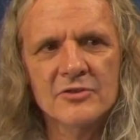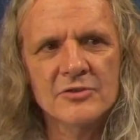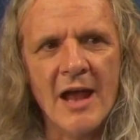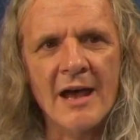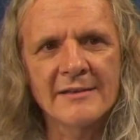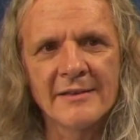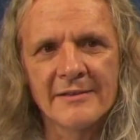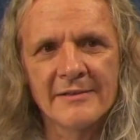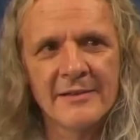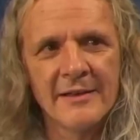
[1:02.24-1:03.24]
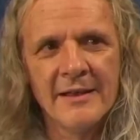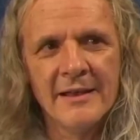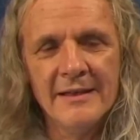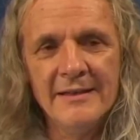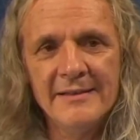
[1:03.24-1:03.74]
des Staates
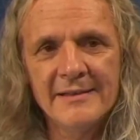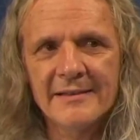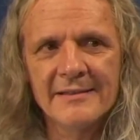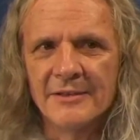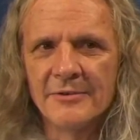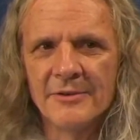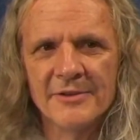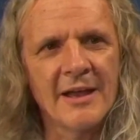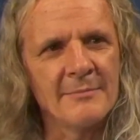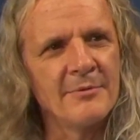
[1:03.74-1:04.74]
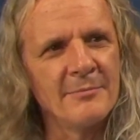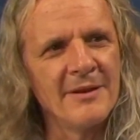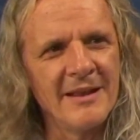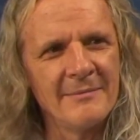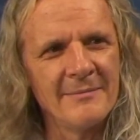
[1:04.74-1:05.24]
ist das natürlich ein
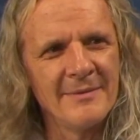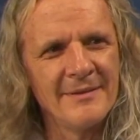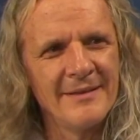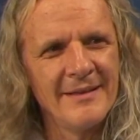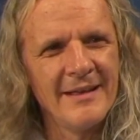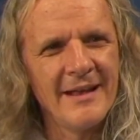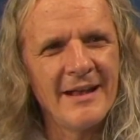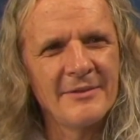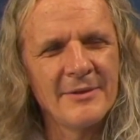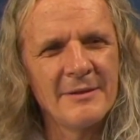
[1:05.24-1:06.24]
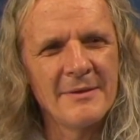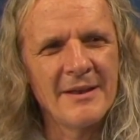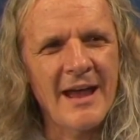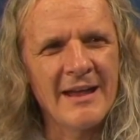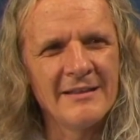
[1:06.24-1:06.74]
Problem. Ja. Also
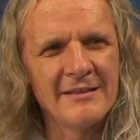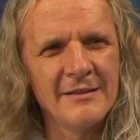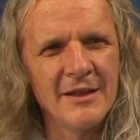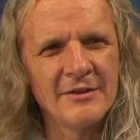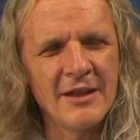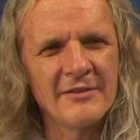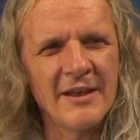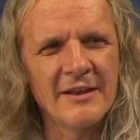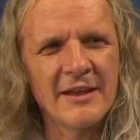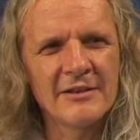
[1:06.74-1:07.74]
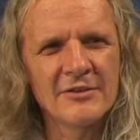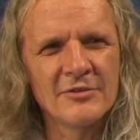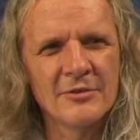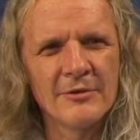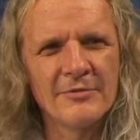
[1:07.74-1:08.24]
jemand Einzelner, der seine
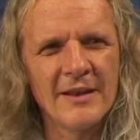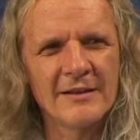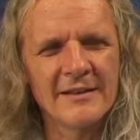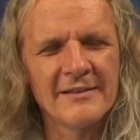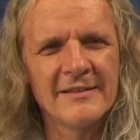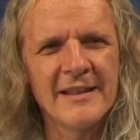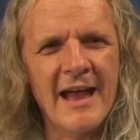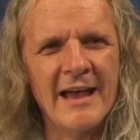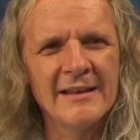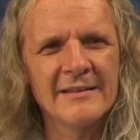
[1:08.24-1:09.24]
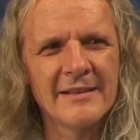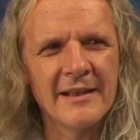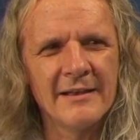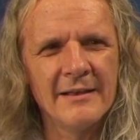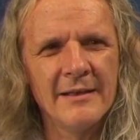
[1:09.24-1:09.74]
Rechte zurückverlangt, das ist die eine
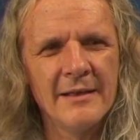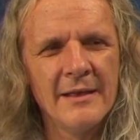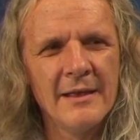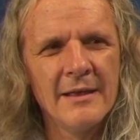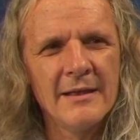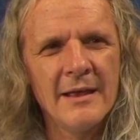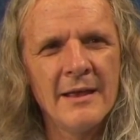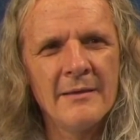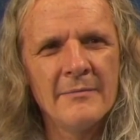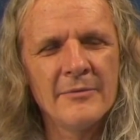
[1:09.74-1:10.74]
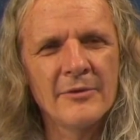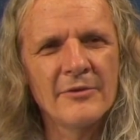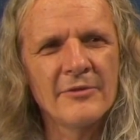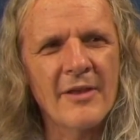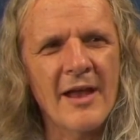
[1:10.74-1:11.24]
Sache. Äh,
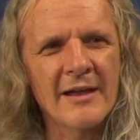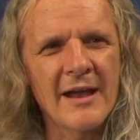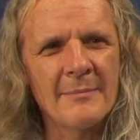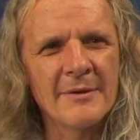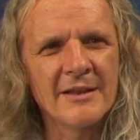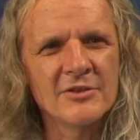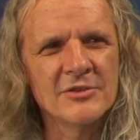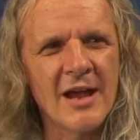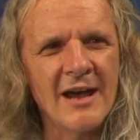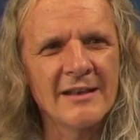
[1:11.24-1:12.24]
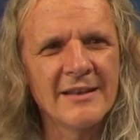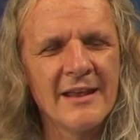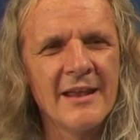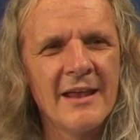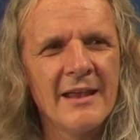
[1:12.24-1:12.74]
sozusagen aber den Staat